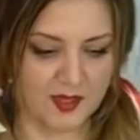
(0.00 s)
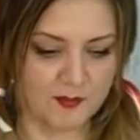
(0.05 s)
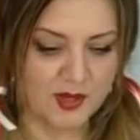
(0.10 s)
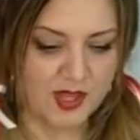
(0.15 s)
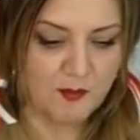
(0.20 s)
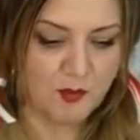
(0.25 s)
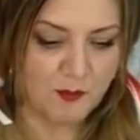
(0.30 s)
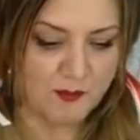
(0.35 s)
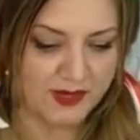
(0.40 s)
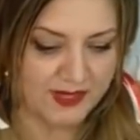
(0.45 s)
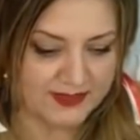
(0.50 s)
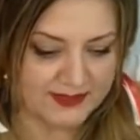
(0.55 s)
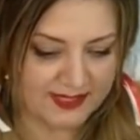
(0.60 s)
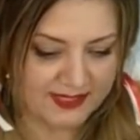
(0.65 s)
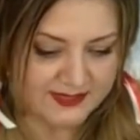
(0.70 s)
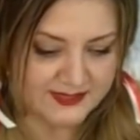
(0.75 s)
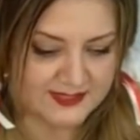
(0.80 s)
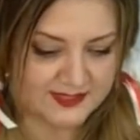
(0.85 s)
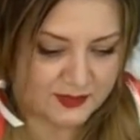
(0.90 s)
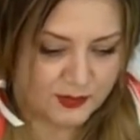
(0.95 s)
Voy a mover
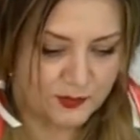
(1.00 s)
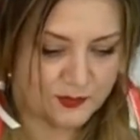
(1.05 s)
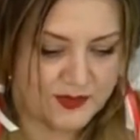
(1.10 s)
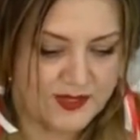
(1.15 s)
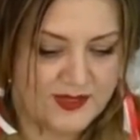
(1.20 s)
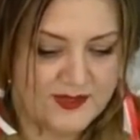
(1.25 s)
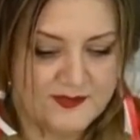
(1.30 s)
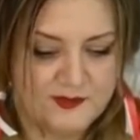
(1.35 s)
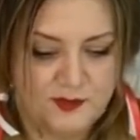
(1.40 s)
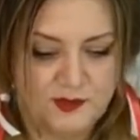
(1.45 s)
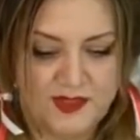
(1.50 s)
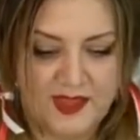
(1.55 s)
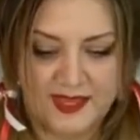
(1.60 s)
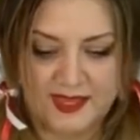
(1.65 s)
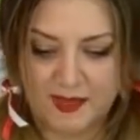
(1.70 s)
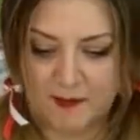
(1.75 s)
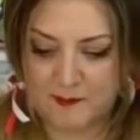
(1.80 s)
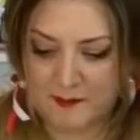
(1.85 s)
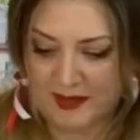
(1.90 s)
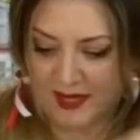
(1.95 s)
tantito esto de
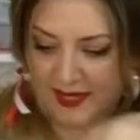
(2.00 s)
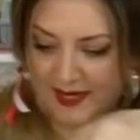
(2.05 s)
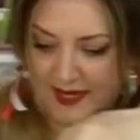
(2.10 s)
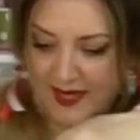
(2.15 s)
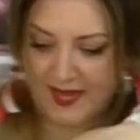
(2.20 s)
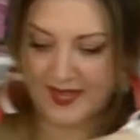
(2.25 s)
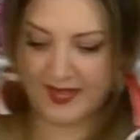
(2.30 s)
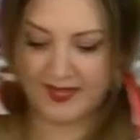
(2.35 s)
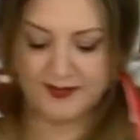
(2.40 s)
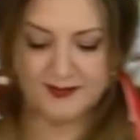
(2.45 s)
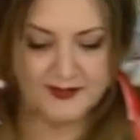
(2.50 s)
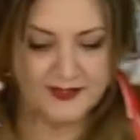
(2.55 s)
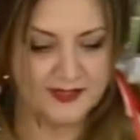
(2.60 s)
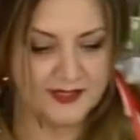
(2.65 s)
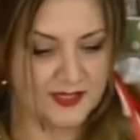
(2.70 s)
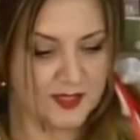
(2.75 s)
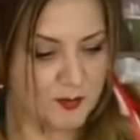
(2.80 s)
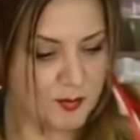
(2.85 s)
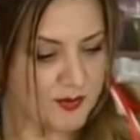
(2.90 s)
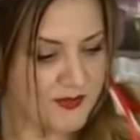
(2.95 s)
aquí para acá.
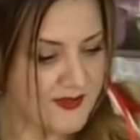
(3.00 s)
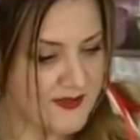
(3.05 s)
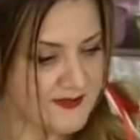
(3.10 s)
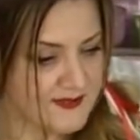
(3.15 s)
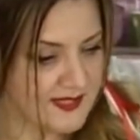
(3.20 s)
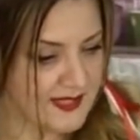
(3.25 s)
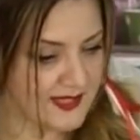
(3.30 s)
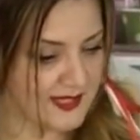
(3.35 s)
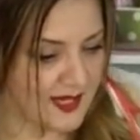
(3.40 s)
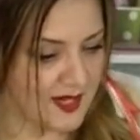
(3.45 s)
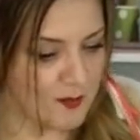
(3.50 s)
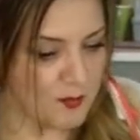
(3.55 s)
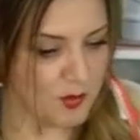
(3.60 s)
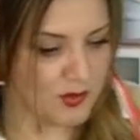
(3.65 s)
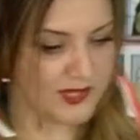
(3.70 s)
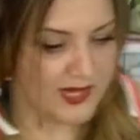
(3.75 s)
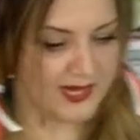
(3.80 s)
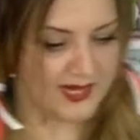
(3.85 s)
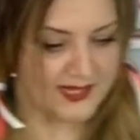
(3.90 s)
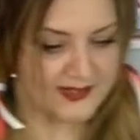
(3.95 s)
Puede ser el
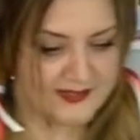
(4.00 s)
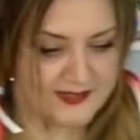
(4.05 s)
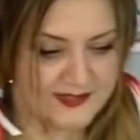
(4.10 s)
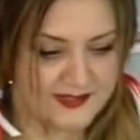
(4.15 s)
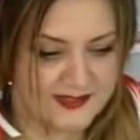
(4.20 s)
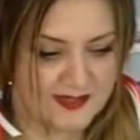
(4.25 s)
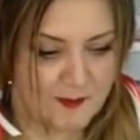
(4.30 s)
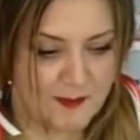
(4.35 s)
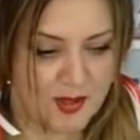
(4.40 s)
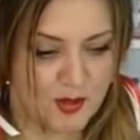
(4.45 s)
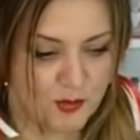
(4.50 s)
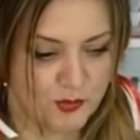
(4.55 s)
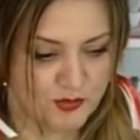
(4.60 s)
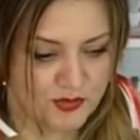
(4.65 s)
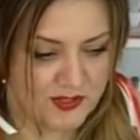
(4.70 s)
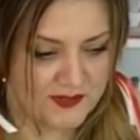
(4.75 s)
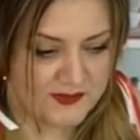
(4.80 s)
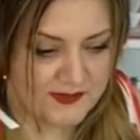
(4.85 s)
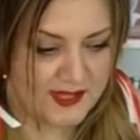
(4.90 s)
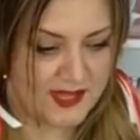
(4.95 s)
morcajete del tamaño que
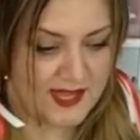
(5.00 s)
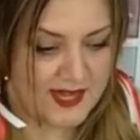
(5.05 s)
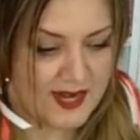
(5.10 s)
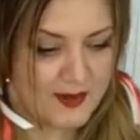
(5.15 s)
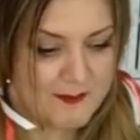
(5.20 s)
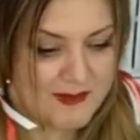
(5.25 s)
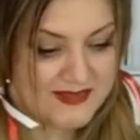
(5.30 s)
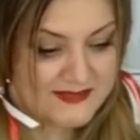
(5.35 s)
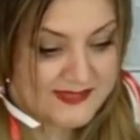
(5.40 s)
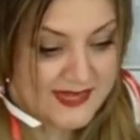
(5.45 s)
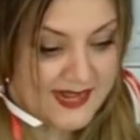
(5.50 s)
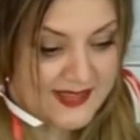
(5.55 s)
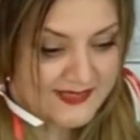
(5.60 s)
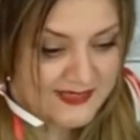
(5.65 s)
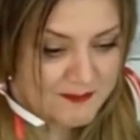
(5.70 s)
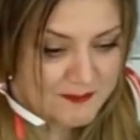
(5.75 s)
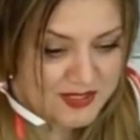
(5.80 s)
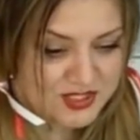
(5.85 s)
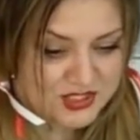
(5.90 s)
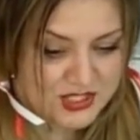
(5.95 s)
ustedes quieran, más
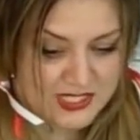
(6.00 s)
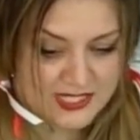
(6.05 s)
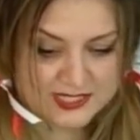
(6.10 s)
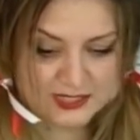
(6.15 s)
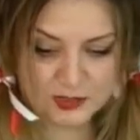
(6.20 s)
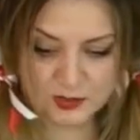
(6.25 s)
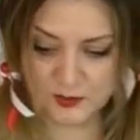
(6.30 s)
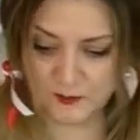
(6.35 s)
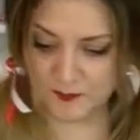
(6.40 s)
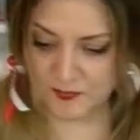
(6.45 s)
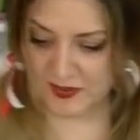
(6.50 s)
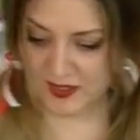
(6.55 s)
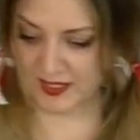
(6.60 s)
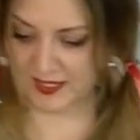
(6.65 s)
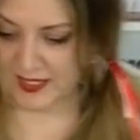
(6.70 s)
grande, más chiquito.